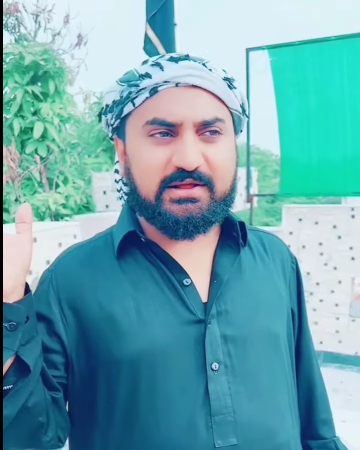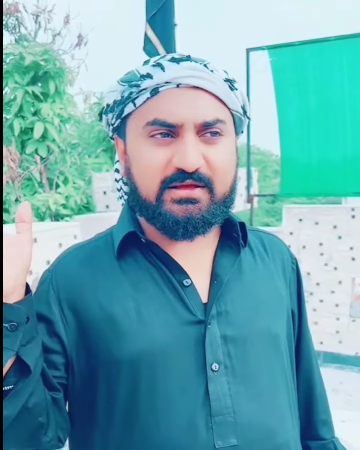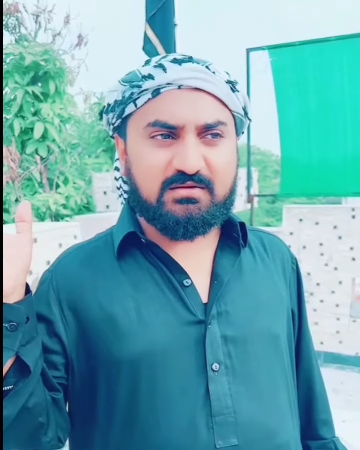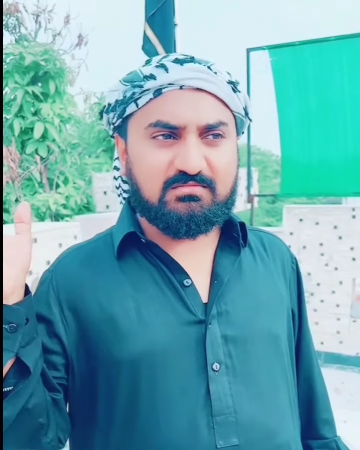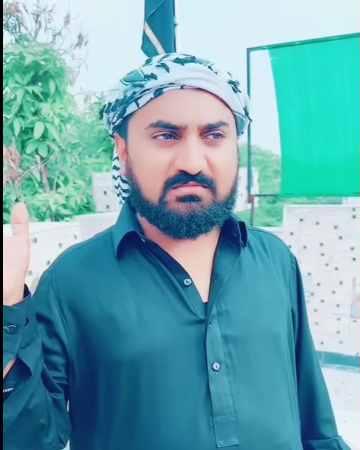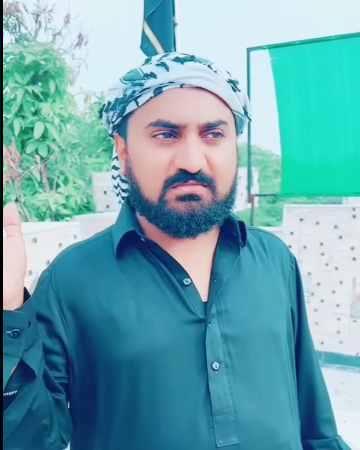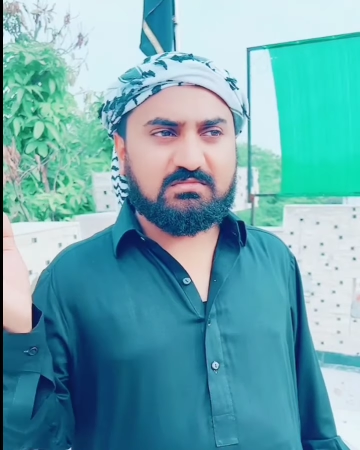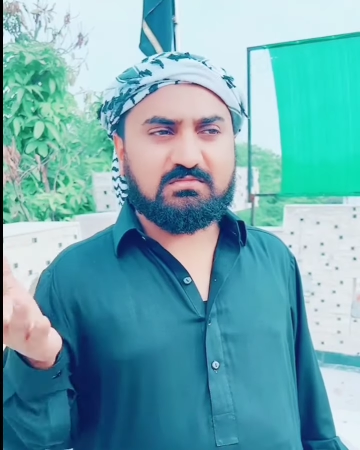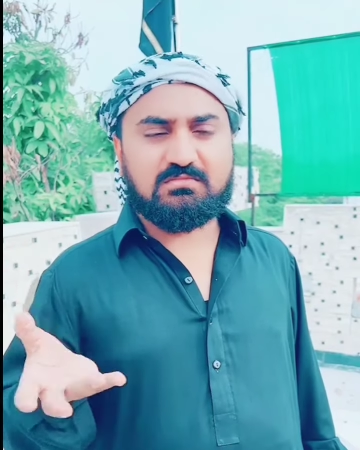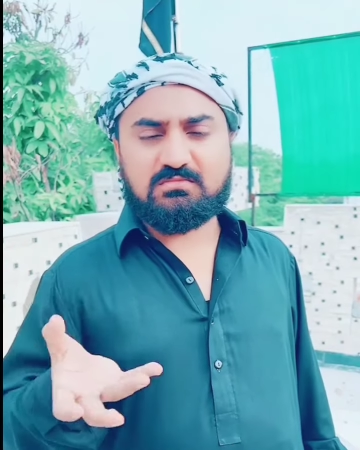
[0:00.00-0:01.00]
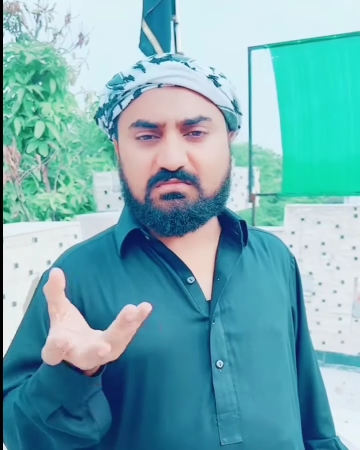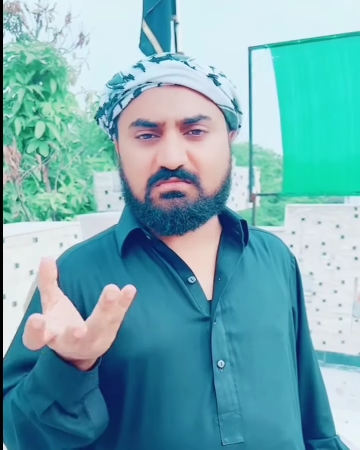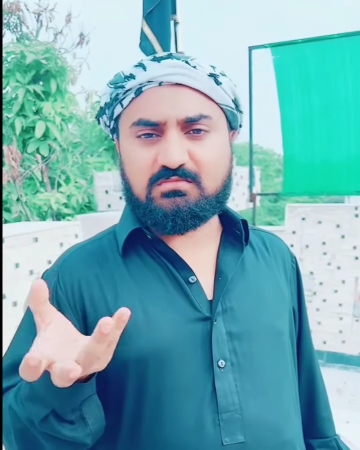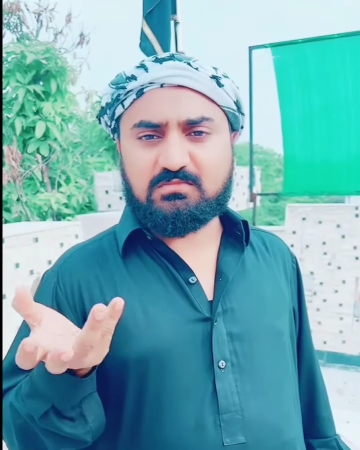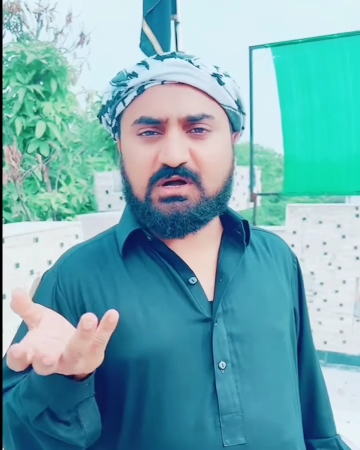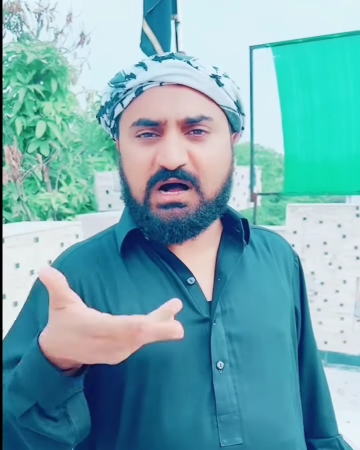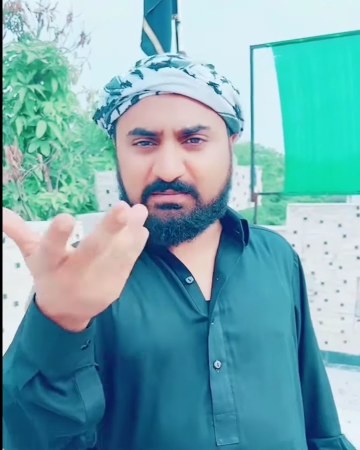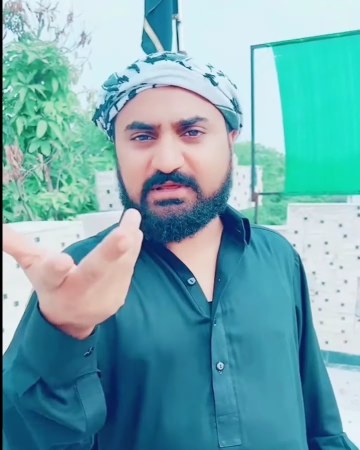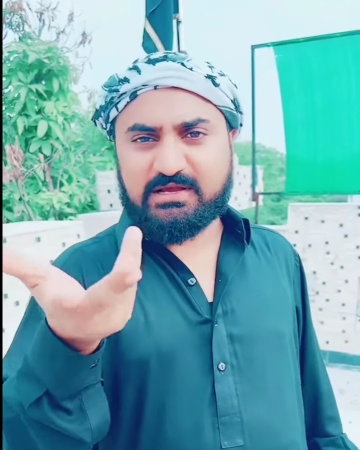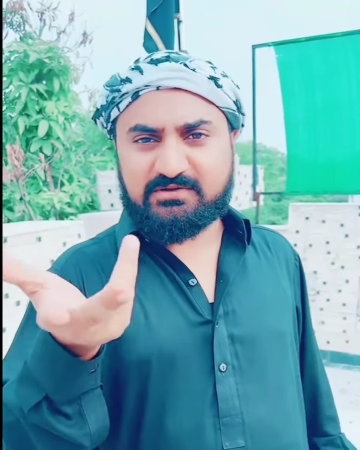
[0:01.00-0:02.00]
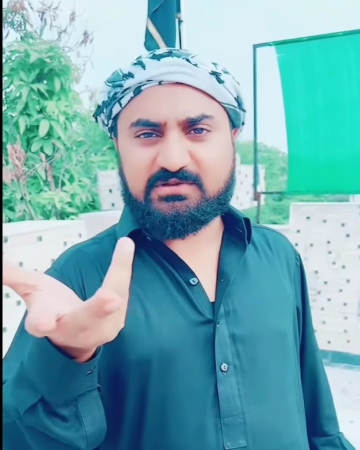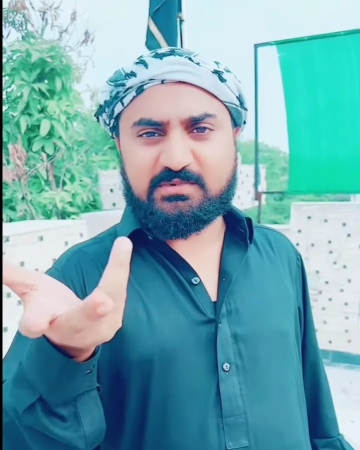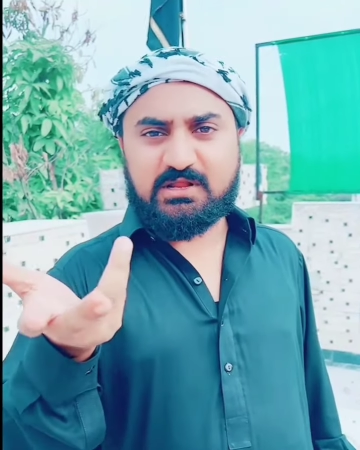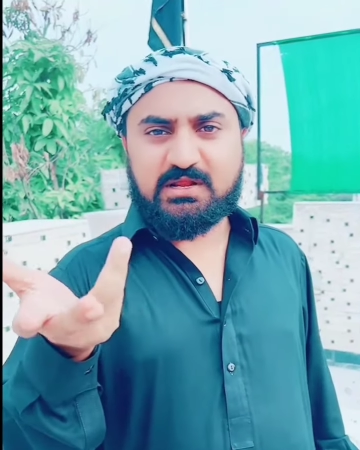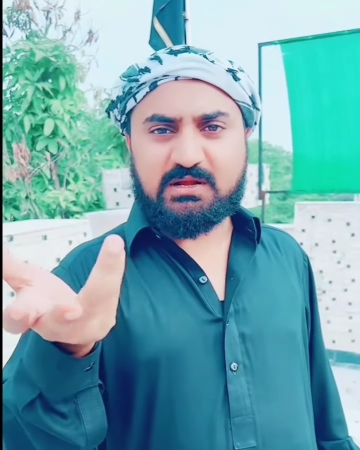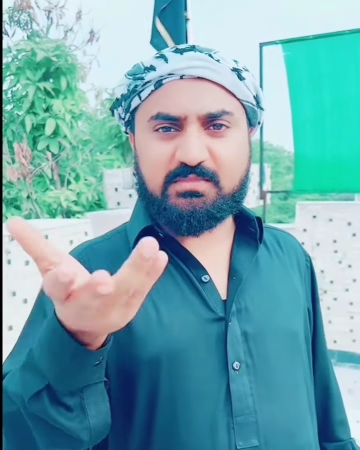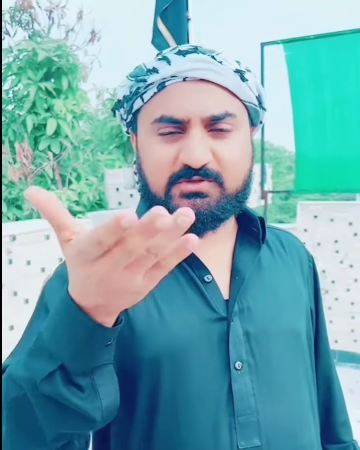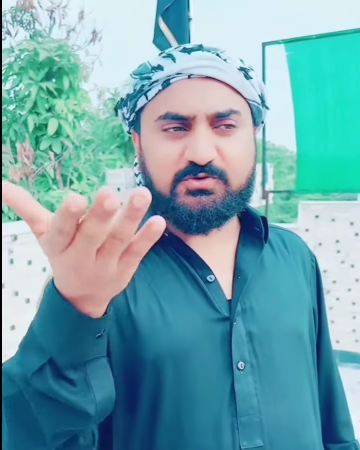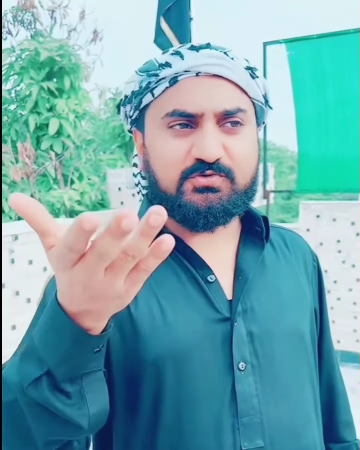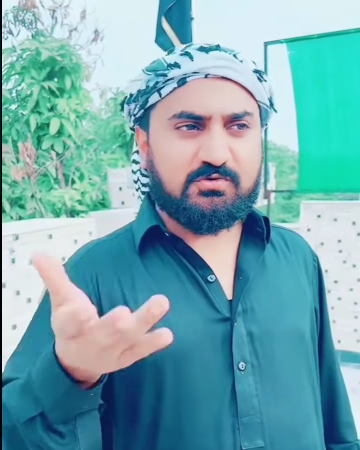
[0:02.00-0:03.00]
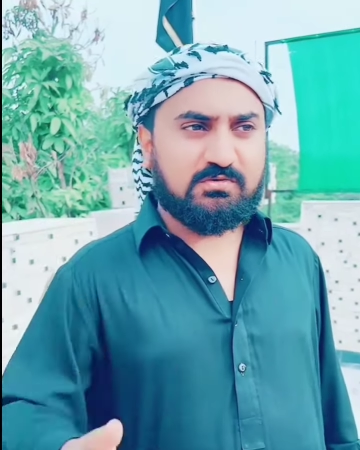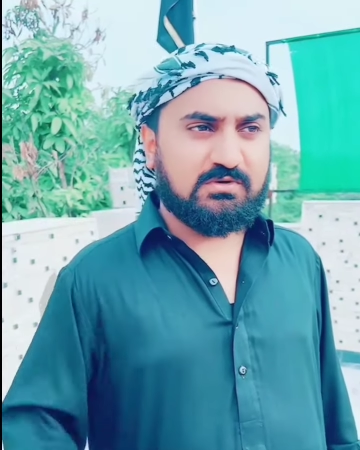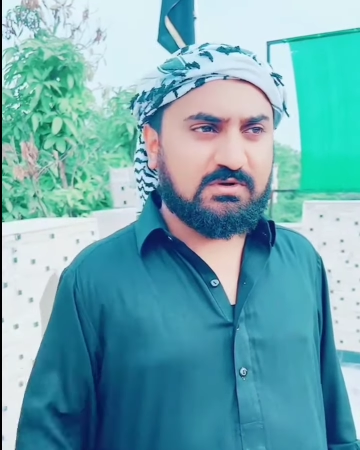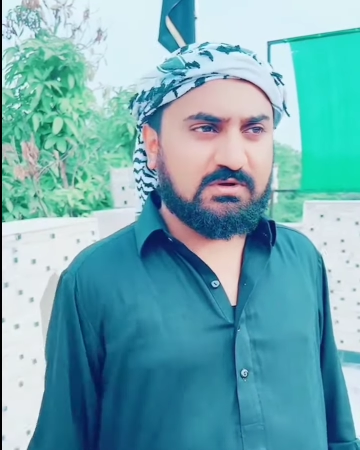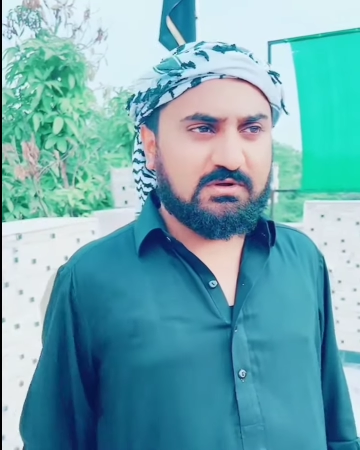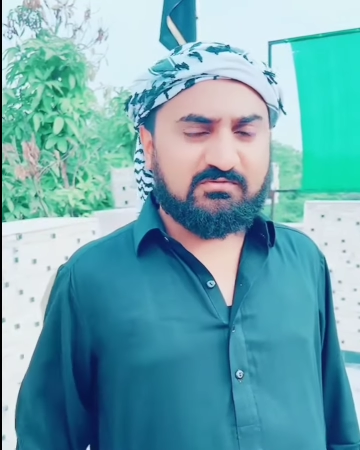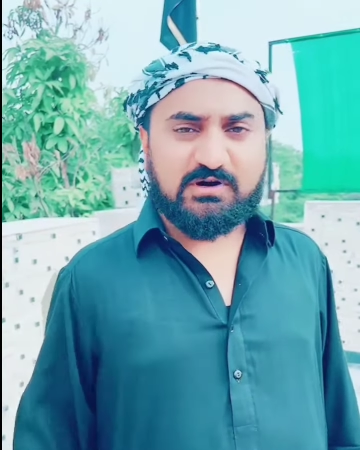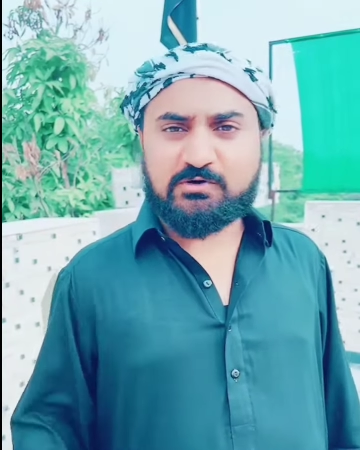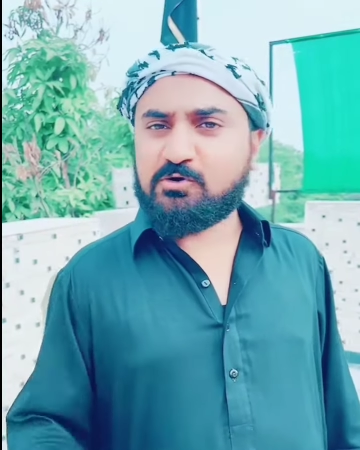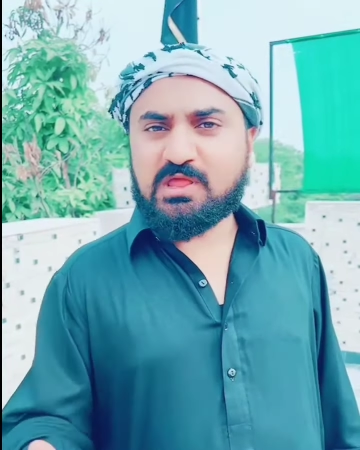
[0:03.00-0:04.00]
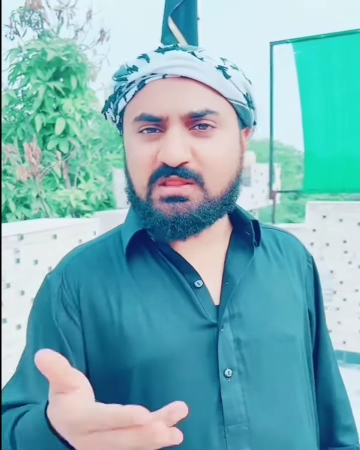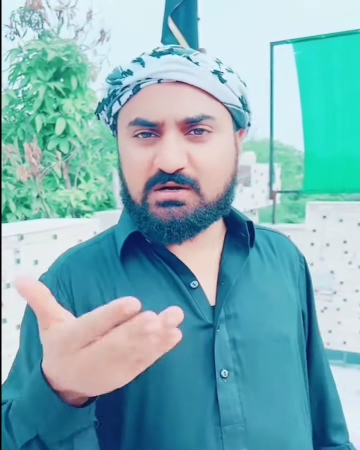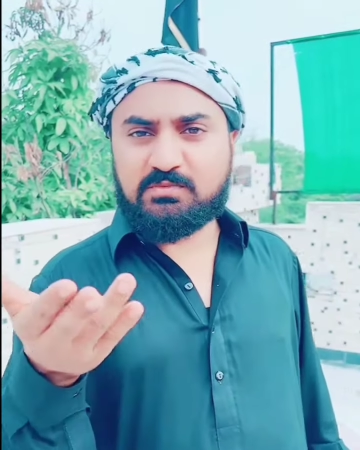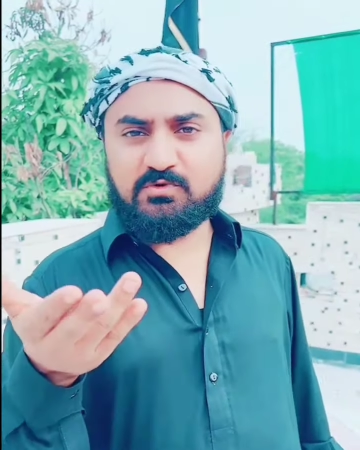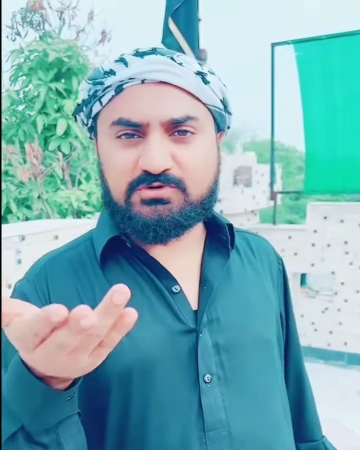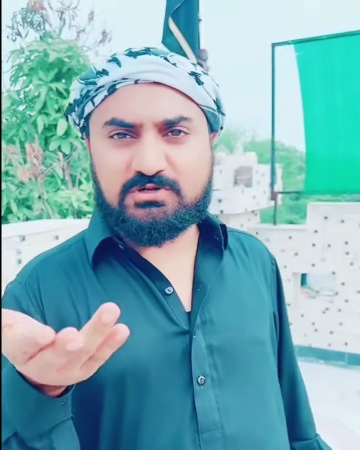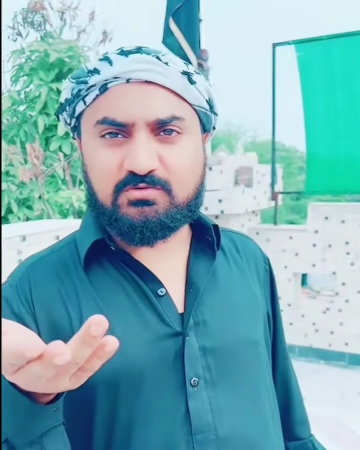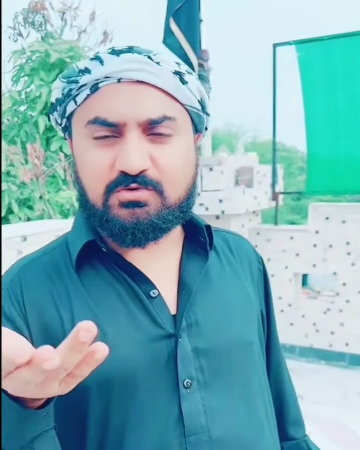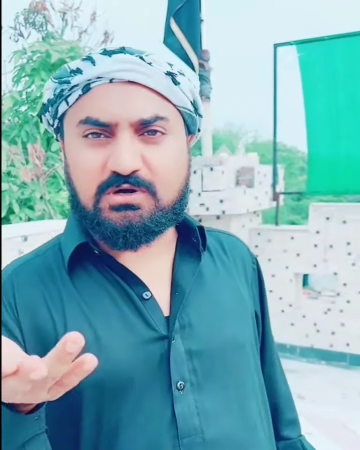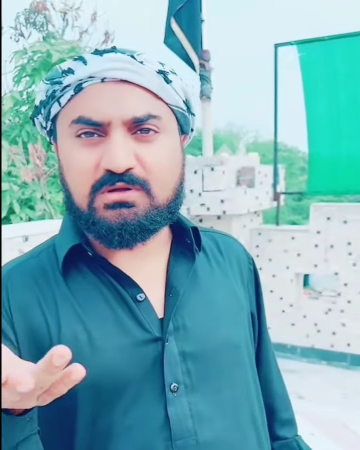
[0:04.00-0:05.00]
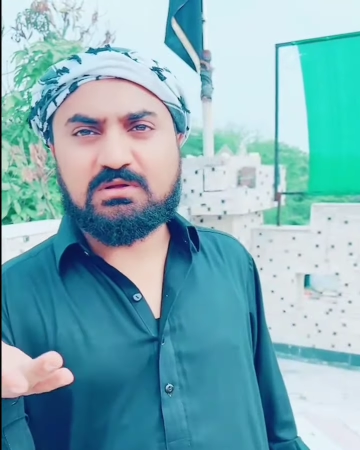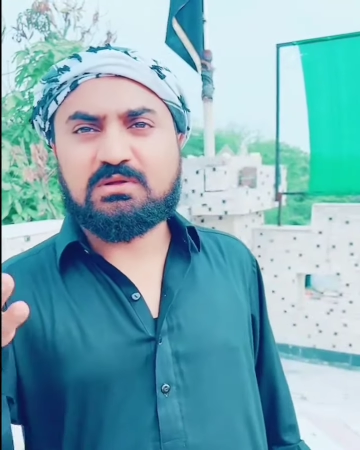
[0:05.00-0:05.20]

रहा है ख्वाब देखा इसने बनाने का मैं तुझको तो विक्टोरिया तक नहीं पहुँचने दूंगा